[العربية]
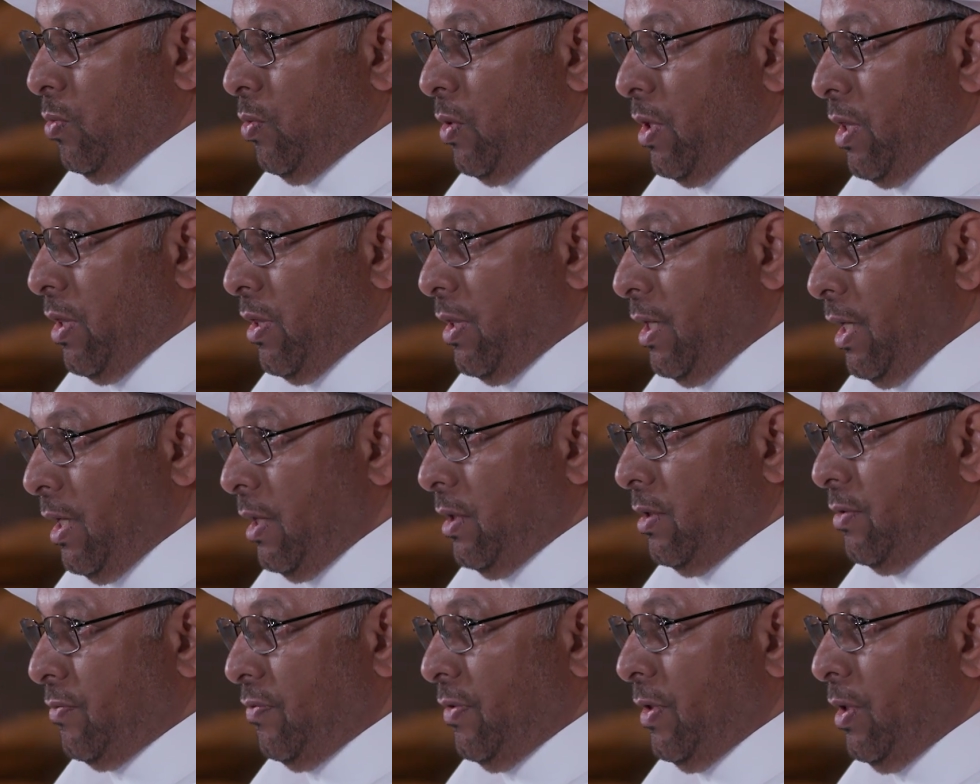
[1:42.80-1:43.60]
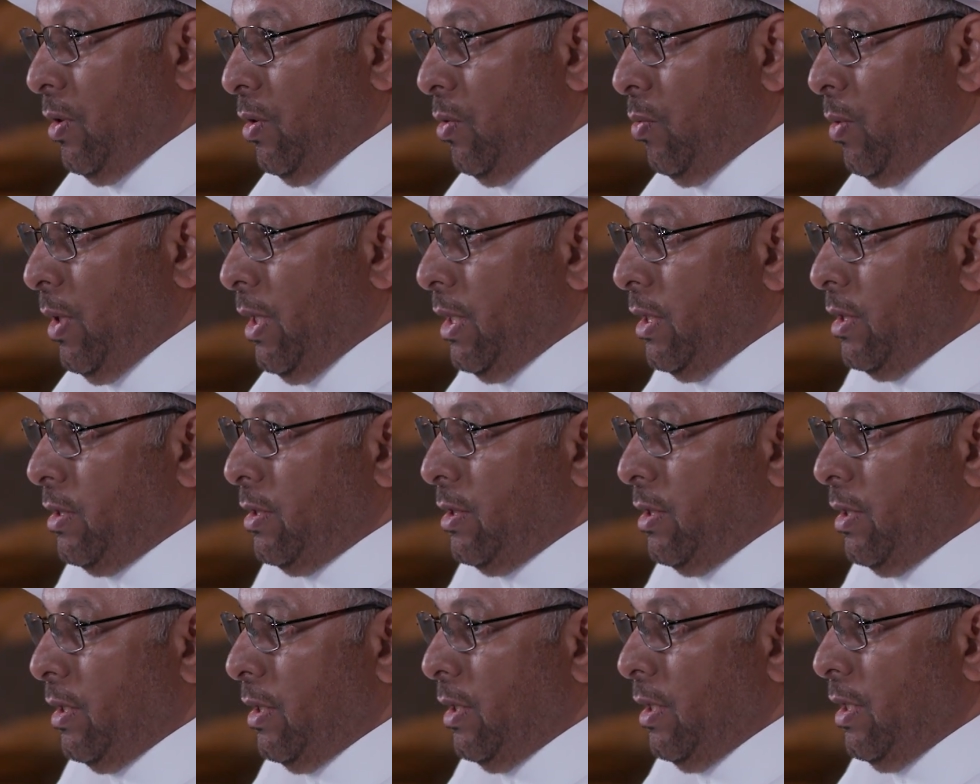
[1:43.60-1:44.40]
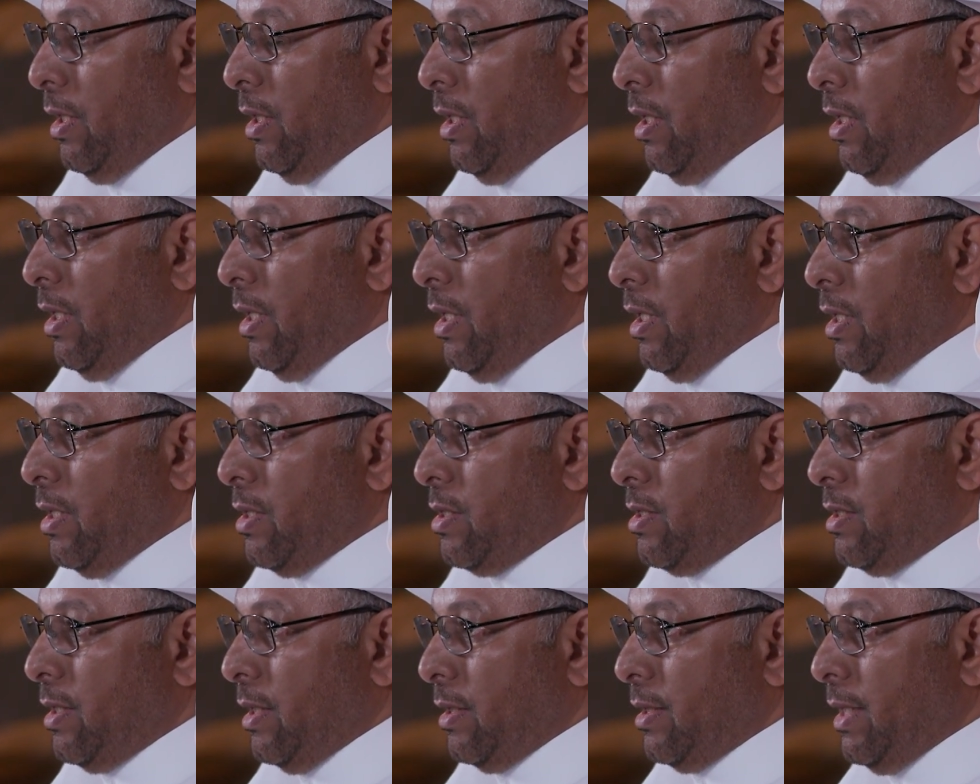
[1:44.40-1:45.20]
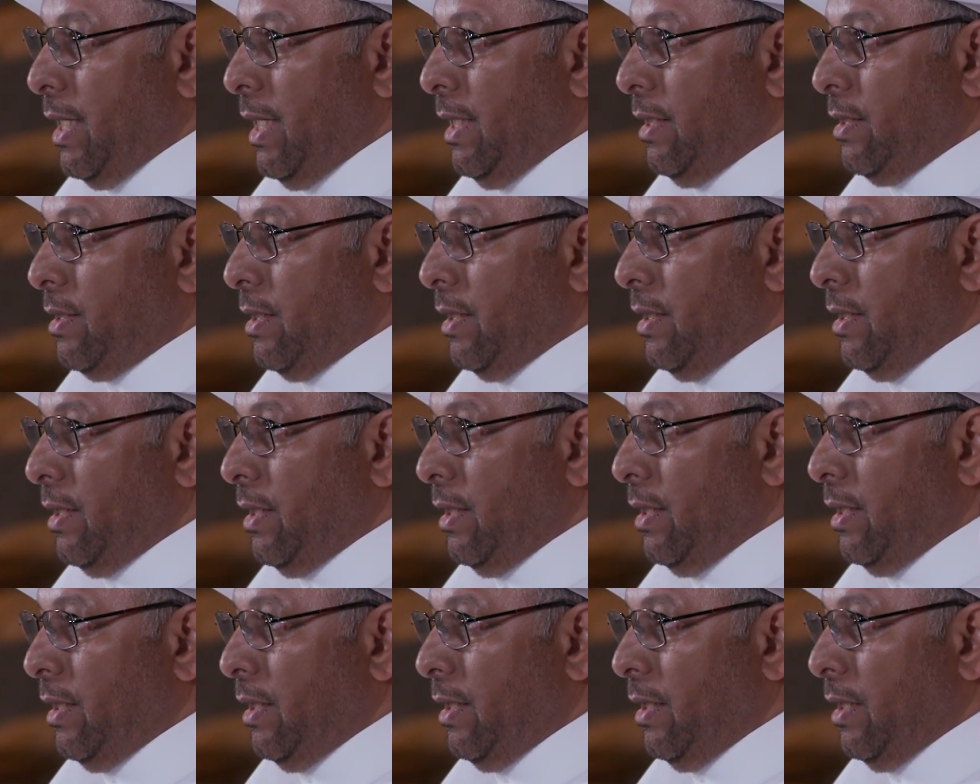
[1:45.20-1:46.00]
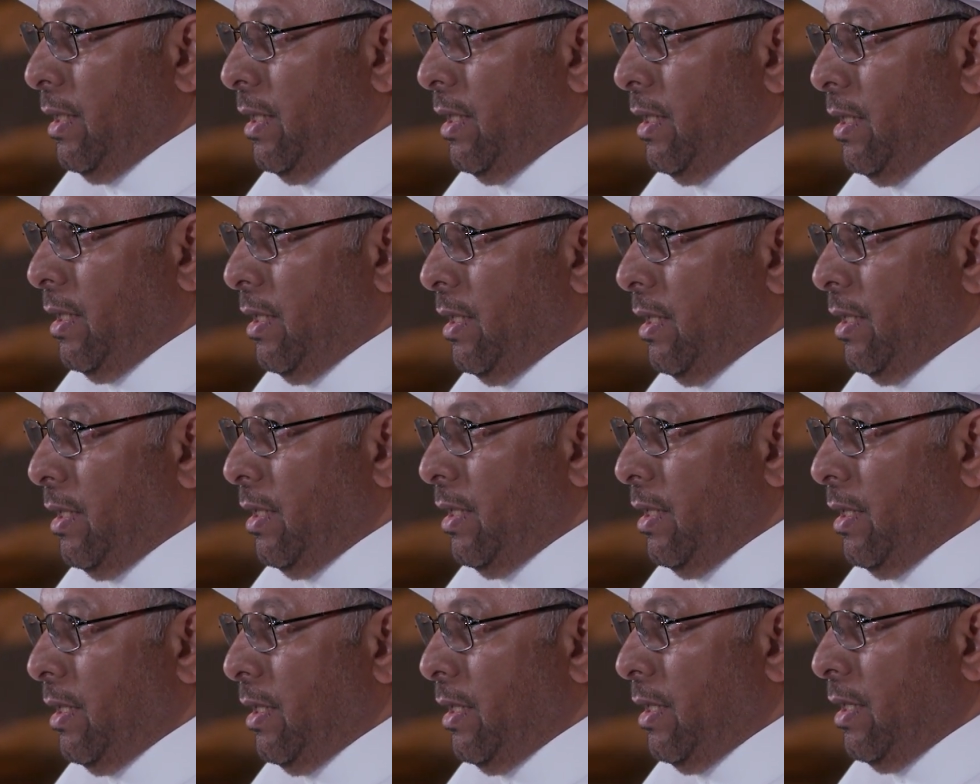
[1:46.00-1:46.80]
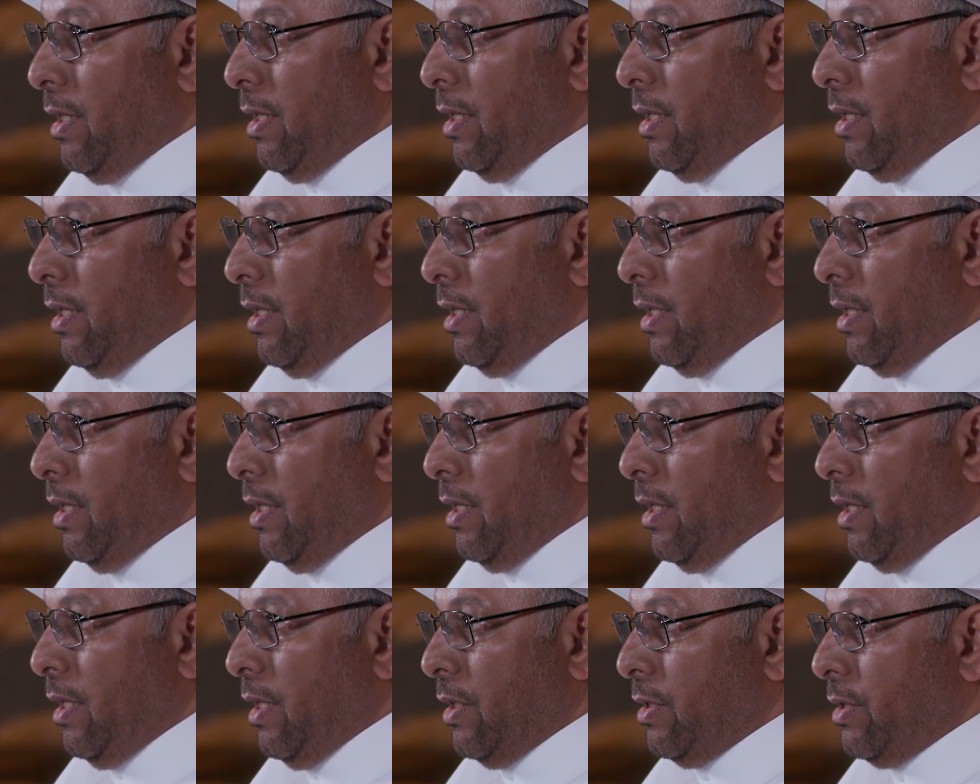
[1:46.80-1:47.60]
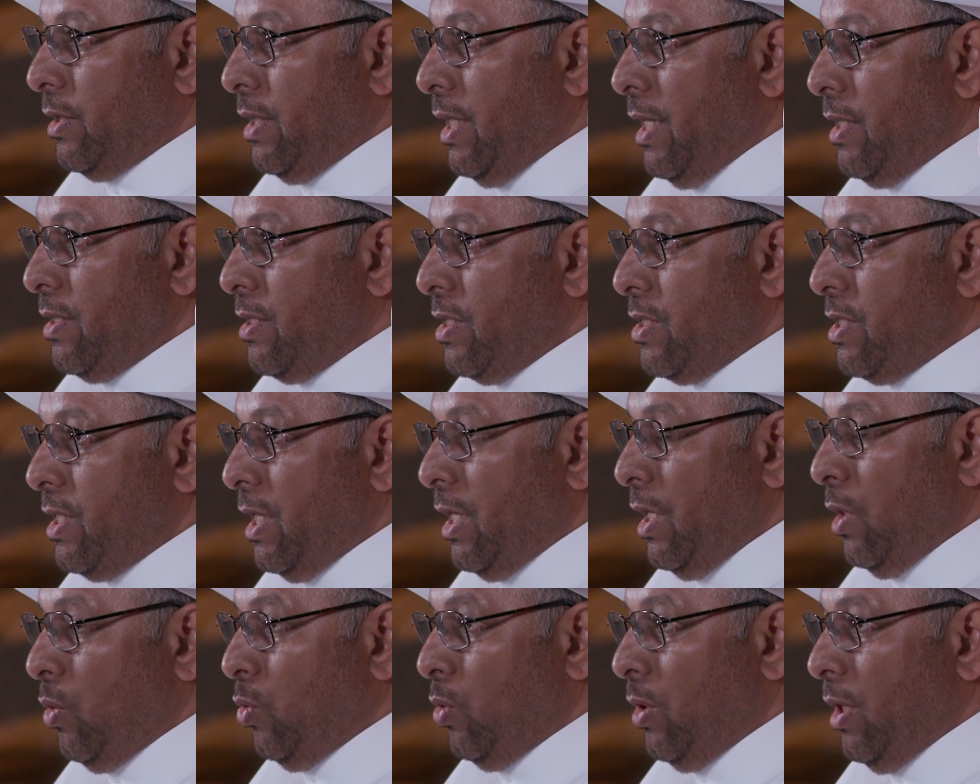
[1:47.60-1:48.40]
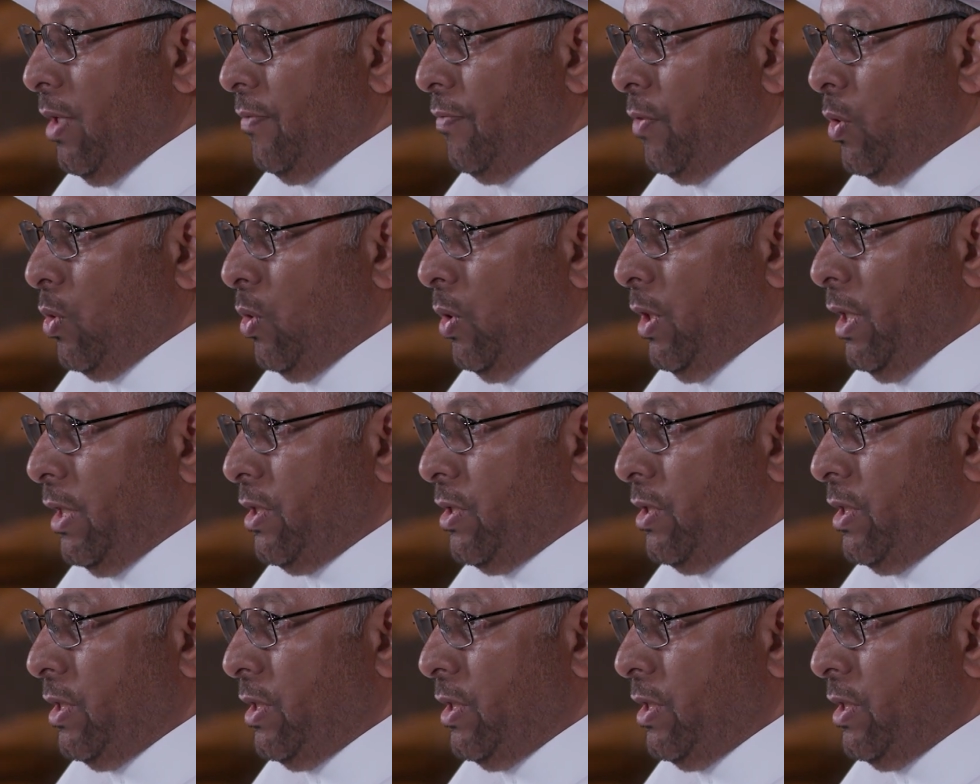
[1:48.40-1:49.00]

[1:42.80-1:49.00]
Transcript: والضغط في الوقت استطعت أني آه، أجتاز السنة الأولى في كلية